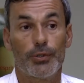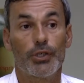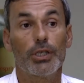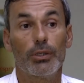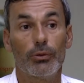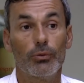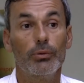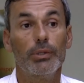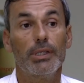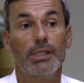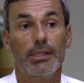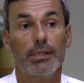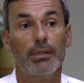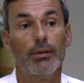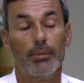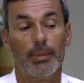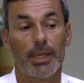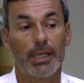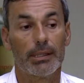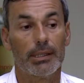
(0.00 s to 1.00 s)
chez nous ici
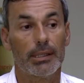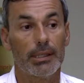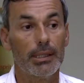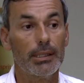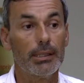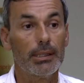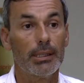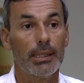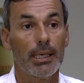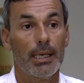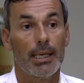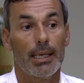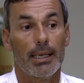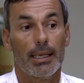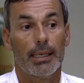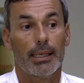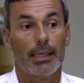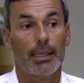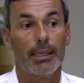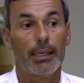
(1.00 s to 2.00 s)
en Martinique,
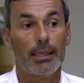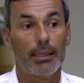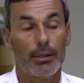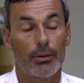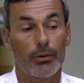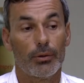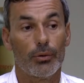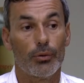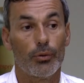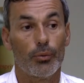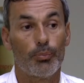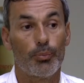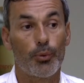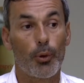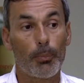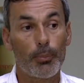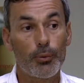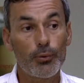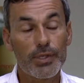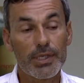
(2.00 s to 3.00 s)
et euh,
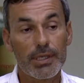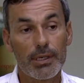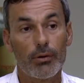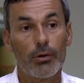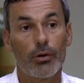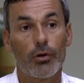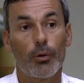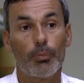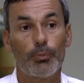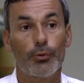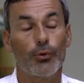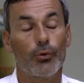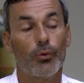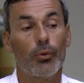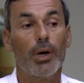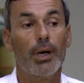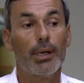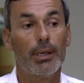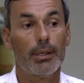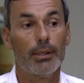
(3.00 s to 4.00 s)
pour pousser encore plus
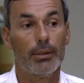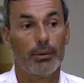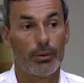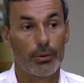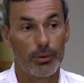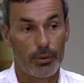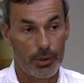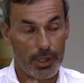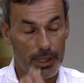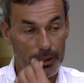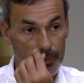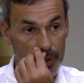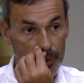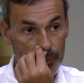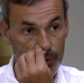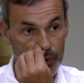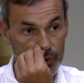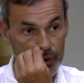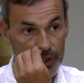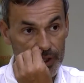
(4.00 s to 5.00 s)
loin, euh, un de mes
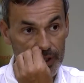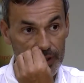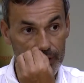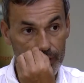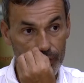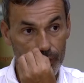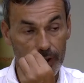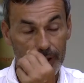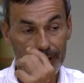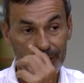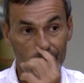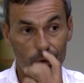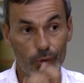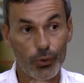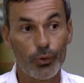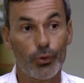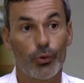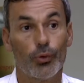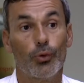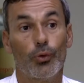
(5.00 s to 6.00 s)
projets serait de
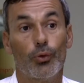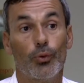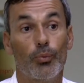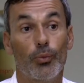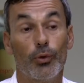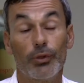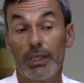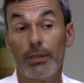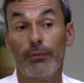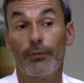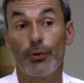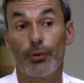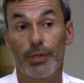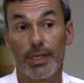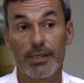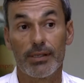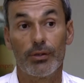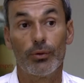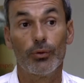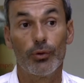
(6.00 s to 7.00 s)
euh, monter une
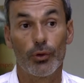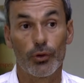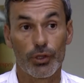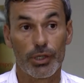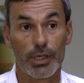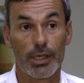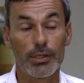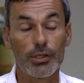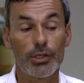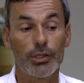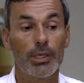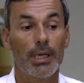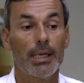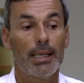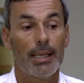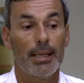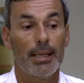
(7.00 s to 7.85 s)
fondation de recherche